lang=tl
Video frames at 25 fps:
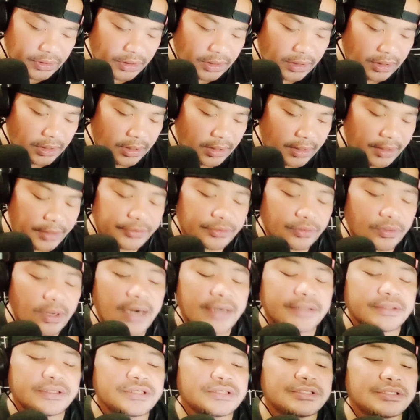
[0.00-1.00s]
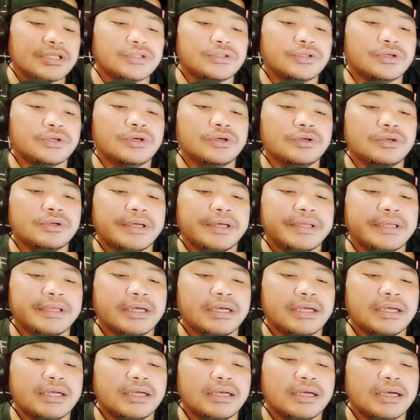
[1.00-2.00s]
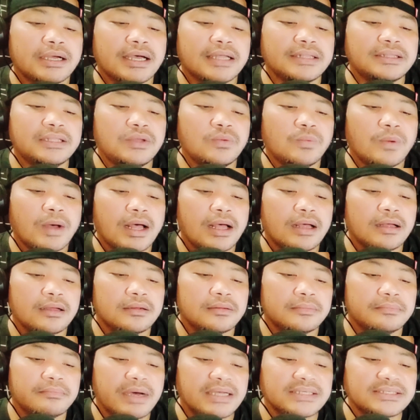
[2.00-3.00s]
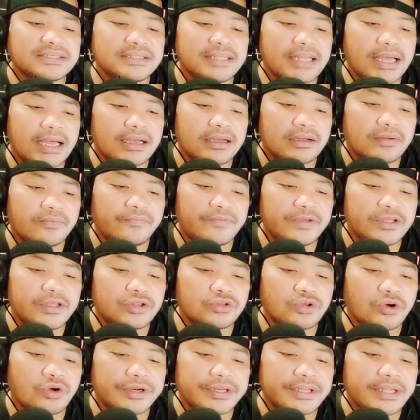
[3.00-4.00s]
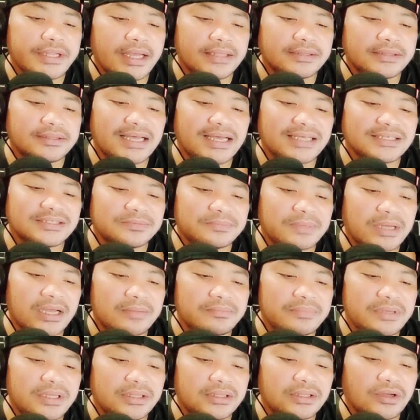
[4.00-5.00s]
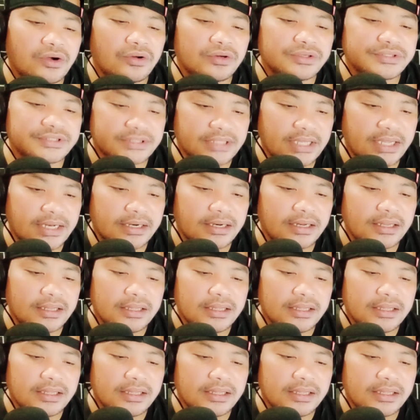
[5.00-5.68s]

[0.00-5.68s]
Uh, itong artist na to ay uh, Kadiwa, Baslak, Victoria, Das Makabite, All Star.